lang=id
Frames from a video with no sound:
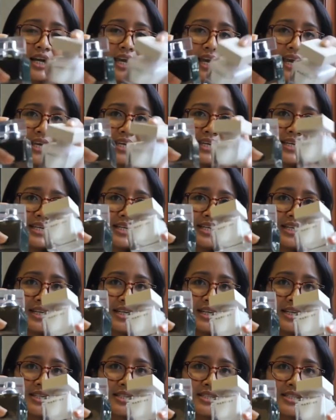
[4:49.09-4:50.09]
kayak gini
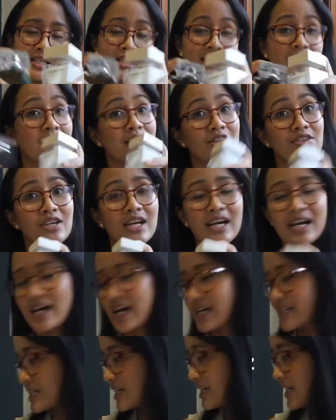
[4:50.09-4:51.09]
jadi itu ya
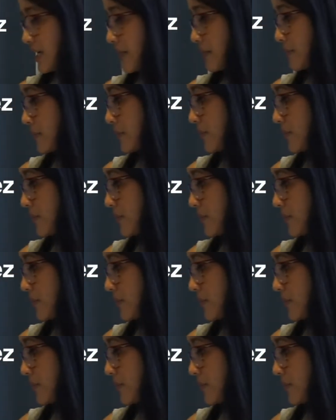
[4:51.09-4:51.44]
guys jadi